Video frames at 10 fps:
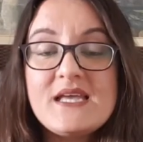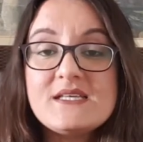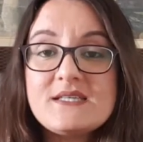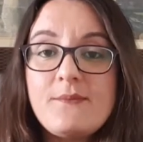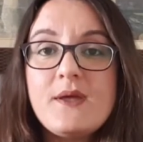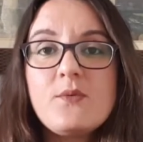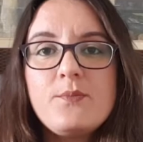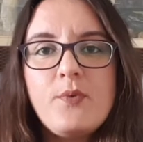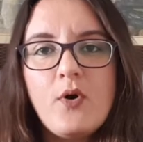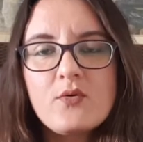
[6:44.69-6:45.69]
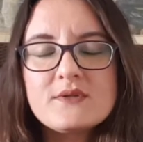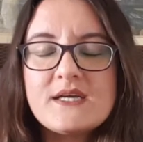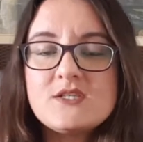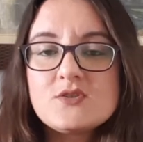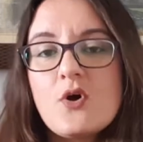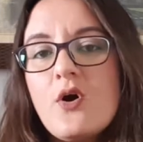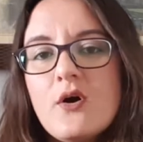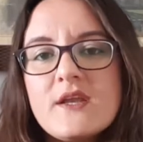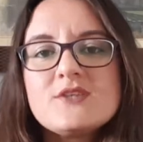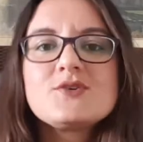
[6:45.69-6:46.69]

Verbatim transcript: e saber um pouco da história,